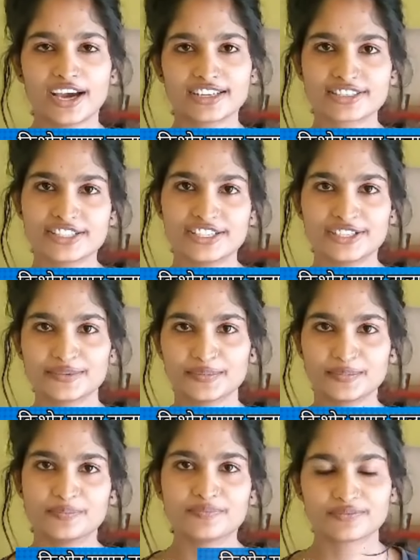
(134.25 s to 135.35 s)
हर चीज़
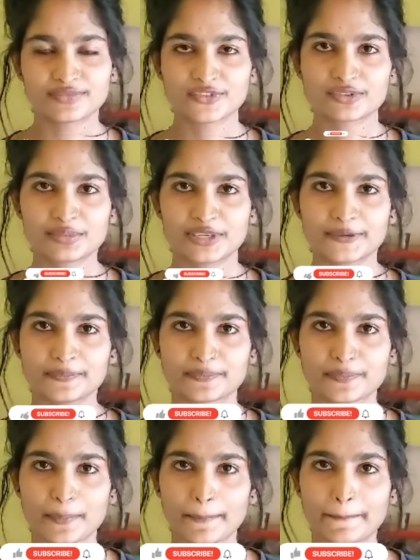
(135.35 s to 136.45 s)
उसमें
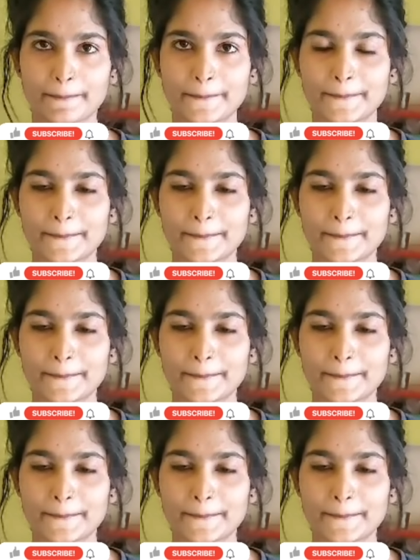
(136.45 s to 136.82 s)
तो मतलब